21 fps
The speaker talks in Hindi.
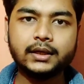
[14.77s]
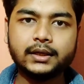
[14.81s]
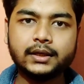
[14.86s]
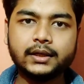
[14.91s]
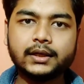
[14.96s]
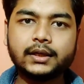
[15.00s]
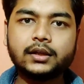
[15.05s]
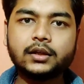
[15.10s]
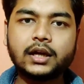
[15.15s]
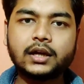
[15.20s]

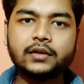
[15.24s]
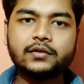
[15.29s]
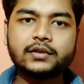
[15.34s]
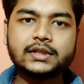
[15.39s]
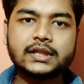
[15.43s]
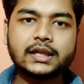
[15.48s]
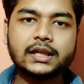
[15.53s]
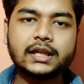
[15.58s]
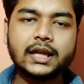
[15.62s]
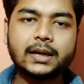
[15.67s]
ठीक है काफ़ी
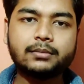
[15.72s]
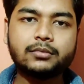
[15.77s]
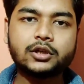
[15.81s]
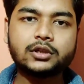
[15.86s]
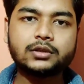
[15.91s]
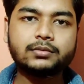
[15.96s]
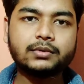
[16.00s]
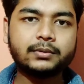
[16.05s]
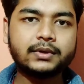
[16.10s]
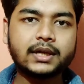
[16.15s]
सारे
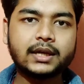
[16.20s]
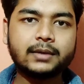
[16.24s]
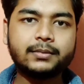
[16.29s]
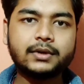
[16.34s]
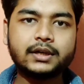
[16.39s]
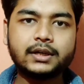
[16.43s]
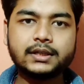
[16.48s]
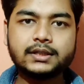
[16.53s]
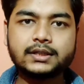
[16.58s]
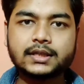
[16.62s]
लैपटॉप्स में भी यहाँ
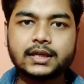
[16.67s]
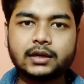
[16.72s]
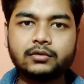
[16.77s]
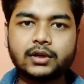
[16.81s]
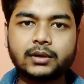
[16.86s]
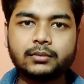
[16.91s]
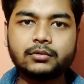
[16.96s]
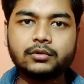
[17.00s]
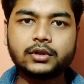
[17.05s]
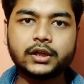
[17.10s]
पर
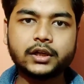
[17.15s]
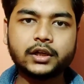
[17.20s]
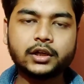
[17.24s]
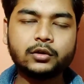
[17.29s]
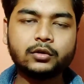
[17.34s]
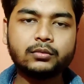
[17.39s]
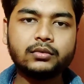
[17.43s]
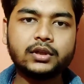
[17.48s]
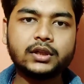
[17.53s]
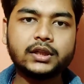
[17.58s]
डिस्काउंट आपको
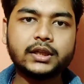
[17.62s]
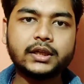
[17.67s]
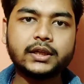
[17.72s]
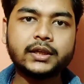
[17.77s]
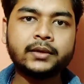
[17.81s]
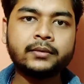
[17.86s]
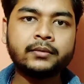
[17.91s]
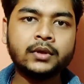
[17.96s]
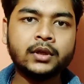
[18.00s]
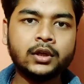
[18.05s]
देखने को मिलते
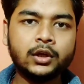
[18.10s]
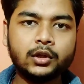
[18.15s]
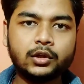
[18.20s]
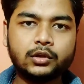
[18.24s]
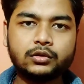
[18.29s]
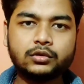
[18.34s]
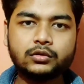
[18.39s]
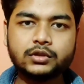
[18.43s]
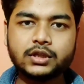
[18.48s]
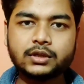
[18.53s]
हैं
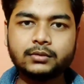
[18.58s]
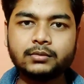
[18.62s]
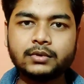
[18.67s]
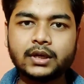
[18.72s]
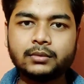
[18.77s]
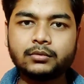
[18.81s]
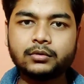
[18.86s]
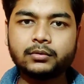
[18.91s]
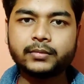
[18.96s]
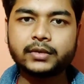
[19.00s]
तो इसी में
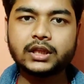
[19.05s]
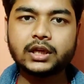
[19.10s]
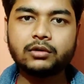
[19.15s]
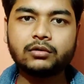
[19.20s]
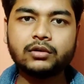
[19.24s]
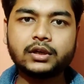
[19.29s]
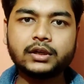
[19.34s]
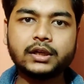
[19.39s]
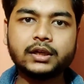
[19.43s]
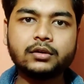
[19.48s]
आपको
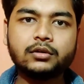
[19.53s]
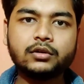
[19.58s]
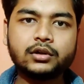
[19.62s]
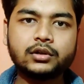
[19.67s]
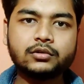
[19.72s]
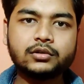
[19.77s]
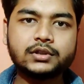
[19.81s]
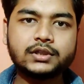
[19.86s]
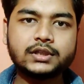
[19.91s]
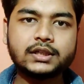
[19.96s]
बताऊंगा कि
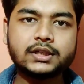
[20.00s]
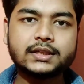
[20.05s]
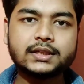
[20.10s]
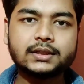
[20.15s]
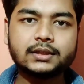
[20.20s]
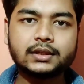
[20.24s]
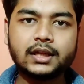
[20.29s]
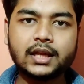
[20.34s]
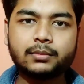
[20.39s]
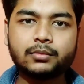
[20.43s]
कौन कौन से
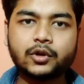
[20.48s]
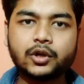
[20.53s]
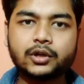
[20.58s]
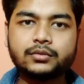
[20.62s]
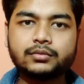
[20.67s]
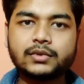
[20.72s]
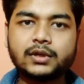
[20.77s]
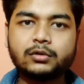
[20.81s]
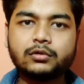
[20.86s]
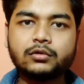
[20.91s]

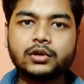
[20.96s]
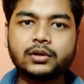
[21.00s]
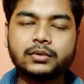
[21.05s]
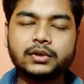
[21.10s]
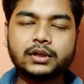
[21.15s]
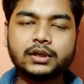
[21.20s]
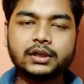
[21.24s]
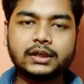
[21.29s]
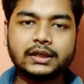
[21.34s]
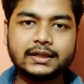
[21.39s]
लैपटॉप्स में आपको
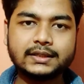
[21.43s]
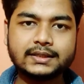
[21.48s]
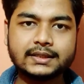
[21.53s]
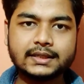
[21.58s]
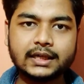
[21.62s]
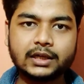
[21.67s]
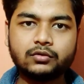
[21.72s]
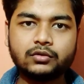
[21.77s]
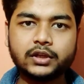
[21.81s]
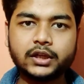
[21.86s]
अभी
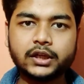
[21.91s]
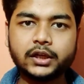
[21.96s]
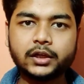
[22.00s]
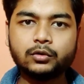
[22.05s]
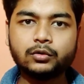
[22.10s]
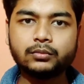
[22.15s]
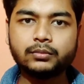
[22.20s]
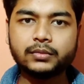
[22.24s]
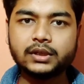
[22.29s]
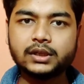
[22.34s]
डिस्काउंट
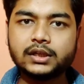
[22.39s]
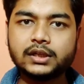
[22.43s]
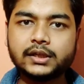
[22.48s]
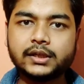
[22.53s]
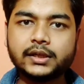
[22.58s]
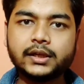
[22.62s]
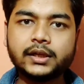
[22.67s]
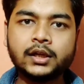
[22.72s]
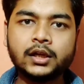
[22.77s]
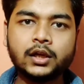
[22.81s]
देखने को मिल
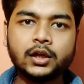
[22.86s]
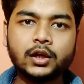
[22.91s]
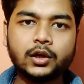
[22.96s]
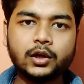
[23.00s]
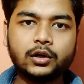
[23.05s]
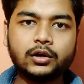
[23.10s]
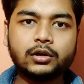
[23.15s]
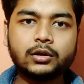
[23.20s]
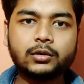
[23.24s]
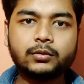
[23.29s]
रहे हैं
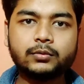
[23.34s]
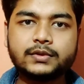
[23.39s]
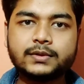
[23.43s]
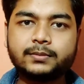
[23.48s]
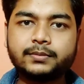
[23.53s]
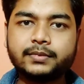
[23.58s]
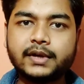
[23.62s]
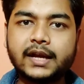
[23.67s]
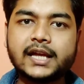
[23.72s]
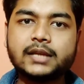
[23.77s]
और
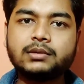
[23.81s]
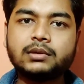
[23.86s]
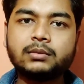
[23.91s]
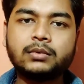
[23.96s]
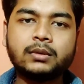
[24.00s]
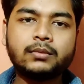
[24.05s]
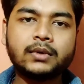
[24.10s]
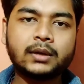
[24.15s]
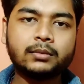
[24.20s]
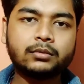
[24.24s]
प्राइस में
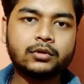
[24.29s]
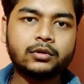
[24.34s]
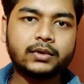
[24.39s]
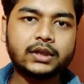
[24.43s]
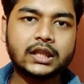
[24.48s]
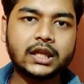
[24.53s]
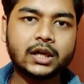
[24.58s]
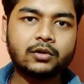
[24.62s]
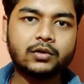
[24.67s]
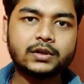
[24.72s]
मैं आपको
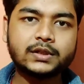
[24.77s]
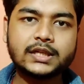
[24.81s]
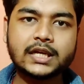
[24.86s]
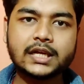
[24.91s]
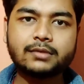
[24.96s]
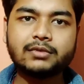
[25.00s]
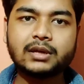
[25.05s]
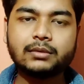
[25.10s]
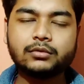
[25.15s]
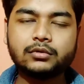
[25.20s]
बताऊंगा
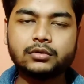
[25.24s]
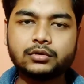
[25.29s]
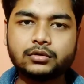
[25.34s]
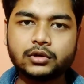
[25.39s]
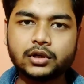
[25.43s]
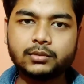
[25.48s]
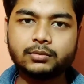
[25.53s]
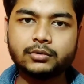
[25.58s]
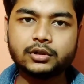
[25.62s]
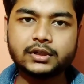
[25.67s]
साथ में आपको
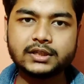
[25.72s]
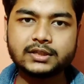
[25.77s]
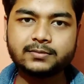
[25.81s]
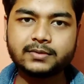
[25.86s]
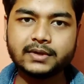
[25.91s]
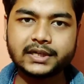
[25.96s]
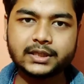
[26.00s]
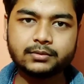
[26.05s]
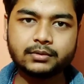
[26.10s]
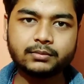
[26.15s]
थोड़े बहुत
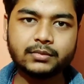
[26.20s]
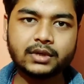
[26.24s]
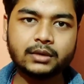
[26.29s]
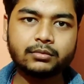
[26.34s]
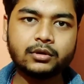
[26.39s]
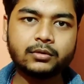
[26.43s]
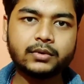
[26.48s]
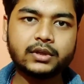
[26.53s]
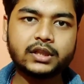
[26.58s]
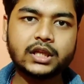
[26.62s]
स्पेक्स भी मैं
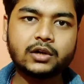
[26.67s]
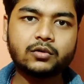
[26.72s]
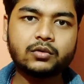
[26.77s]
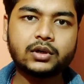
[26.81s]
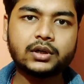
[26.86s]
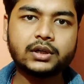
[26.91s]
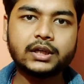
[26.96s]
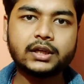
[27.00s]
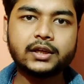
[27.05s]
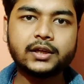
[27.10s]
आपको
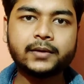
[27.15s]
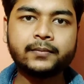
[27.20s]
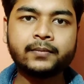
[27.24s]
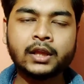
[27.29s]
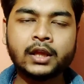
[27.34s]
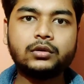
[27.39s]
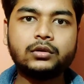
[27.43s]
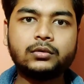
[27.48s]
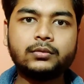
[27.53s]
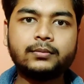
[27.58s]
बताऊंगा ठीक है
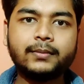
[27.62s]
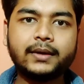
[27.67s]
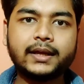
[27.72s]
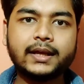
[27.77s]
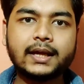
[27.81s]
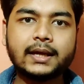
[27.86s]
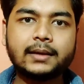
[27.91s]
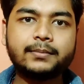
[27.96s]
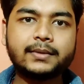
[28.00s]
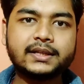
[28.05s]
तो मैं
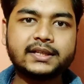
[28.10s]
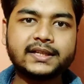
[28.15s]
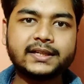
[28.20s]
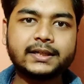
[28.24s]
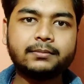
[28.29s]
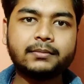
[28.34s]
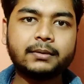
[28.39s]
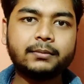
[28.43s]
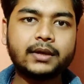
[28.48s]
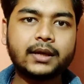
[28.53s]
यहाँ
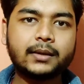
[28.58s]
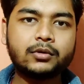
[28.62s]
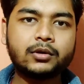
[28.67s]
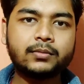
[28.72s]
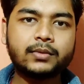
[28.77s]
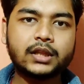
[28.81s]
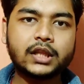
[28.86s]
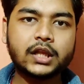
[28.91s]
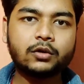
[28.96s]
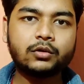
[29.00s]
बजट में भी
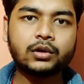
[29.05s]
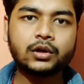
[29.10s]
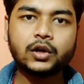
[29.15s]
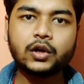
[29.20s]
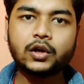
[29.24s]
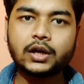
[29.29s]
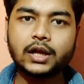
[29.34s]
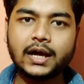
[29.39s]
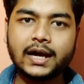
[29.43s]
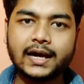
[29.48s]
आपको बताऊंगा
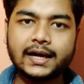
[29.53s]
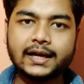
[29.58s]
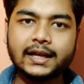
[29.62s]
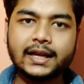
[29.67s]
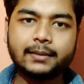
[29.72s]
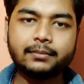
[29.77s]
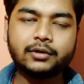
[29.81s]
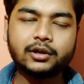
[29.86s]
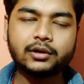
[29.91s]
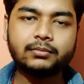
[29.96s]
और हाई
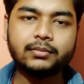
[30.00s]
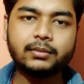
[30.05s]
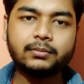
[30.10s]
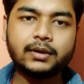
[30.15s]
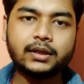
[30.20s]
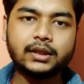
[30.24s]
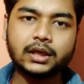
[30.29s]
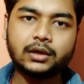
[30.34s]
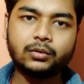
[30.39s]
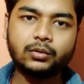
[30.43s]
लैपटॉप भी
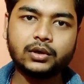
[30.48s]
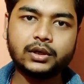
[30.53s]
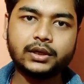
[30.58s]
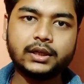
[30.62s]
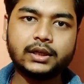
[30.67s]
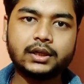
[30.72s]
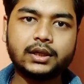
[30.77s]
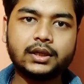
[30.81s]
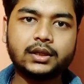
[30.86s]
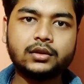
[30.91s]
बताऊंगा
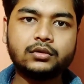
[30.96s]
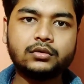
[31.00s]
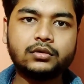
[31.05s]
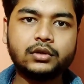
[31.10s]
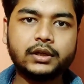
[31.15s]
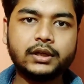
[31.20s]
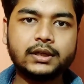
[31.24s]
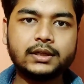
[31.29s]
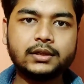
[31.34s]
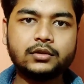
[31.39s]
ठीक है तो
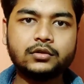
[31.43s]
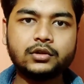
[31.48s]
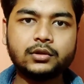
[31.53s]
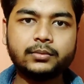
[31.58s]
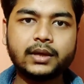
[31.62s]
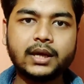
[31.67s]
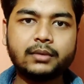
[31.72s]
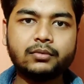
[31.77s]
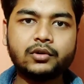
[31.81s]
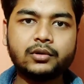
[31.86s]
इन
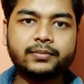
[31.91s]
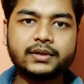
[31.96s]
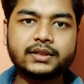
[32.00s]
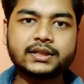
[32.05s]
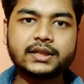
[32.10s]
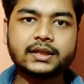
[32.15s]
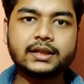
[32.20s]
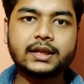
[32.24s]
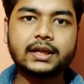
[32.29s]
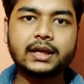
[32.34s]
जो भी आपको
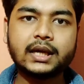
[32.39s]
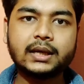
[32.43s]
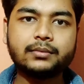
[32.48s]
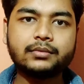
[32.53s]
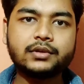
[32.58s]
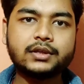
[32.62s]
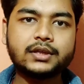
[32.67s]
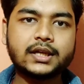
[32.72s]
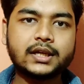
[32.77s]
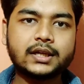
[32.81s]
पसंद है
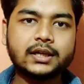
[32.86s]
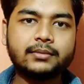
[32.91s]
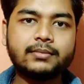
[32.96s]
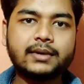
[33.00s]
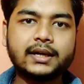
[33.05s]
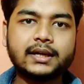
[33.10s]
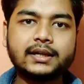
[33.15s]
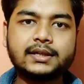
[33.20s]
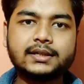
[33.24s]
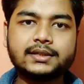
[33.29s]
आप उसे जाके
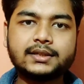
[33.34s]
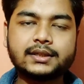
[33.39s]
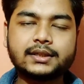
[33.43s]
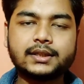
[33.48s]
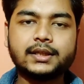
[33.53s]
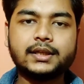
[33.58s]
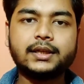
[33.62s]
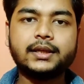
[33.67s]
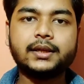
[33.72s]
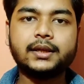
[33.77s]
बाय कर
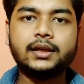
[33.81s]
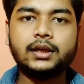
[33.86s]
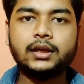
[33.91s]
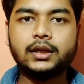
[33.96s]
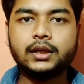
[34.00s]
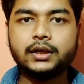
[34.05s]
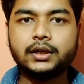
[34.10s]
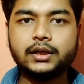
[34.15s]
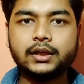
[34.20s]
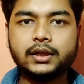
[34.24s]
सकते हैं
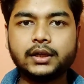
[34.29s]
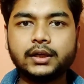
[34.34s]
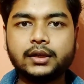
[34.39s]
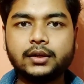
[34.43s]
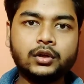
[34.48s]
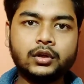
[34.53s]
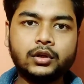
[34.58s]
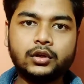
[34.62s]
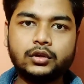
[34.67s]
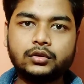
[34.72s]
ठीक है
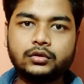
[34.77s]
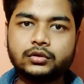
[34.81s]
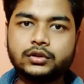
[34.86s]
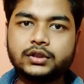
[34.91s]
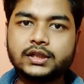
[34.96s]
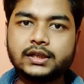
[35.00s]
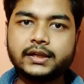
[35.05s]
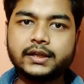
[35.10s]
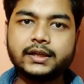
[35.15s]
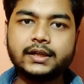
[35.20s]
तो
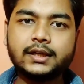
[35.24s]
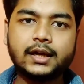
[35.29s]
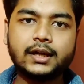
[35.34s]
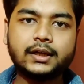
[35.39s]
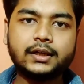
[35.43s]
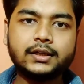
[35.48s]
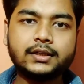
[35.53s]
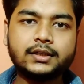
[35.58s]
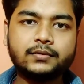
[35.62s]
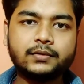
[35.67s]
चलिए
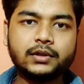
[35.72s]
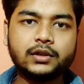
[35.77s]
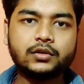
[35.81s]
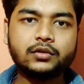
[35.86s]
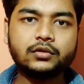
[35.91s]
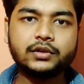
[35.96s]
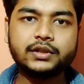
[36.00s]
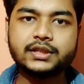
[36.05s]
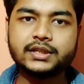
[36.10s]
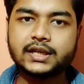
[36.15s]
इस
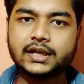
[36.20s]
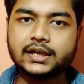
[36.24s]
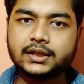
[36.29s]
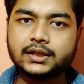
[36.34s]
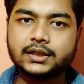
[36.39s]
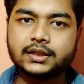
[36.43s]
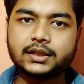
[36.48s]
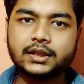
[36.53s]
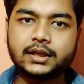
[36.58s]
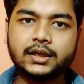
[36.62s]
वीडियो को
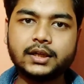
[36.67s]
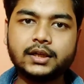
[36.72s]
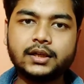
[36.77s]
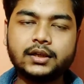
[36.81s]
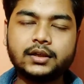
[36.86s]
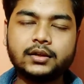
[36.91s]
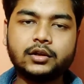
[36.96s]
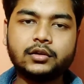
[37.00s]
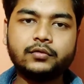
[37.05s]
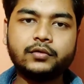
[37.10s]
स्टार्ट करते हैं
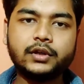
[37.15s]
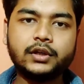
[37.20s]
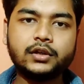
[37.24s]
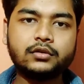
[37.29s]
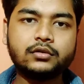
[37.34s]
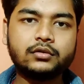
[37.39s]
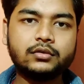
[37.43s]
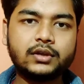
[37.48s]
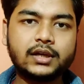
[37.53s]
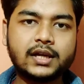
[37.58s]
और
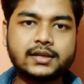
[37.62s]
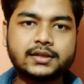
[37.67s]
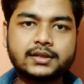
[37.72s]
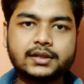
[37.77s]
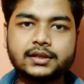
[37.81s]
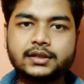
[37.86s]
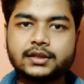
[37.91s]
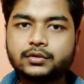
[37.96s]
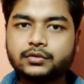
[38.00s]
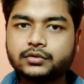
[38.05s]
वीडियो को
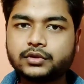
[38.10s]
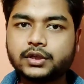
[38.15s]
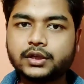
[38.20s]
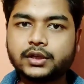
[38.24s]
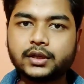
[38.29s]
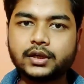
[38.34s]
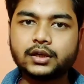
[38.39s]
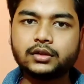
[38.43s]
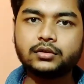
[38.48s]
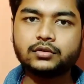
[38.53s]
लास्ट तक जरूर
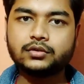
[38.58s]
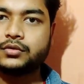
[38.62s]
देखिएगा